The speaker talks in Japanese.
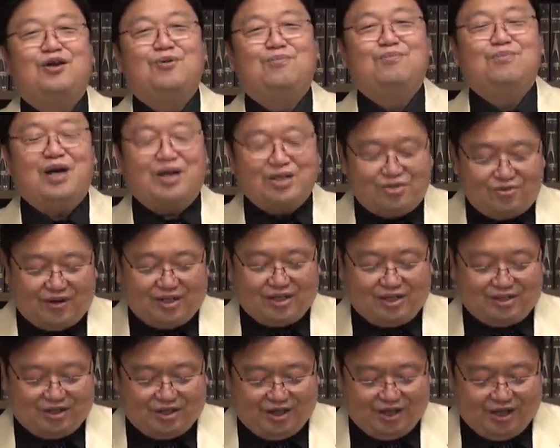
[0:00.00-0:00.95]
まずは
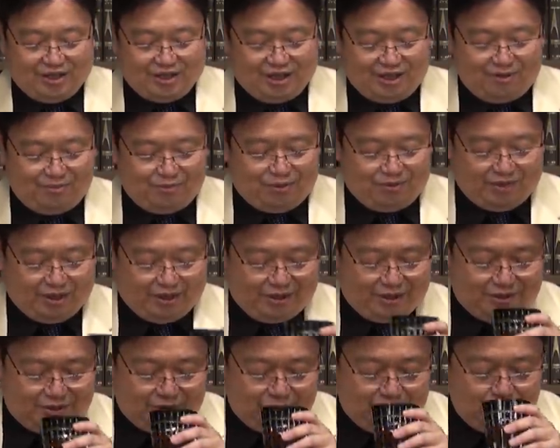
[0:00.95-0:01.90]
ですね、映写機問題
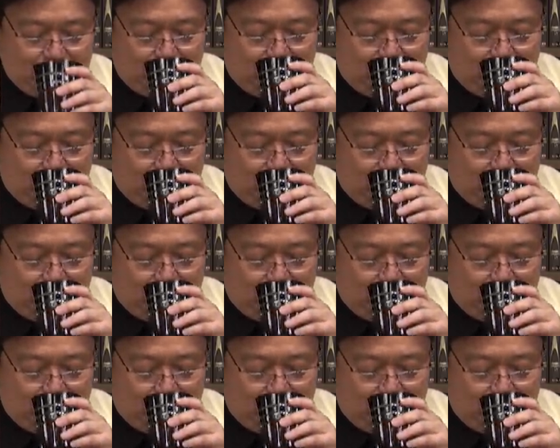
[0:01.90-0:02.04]
です。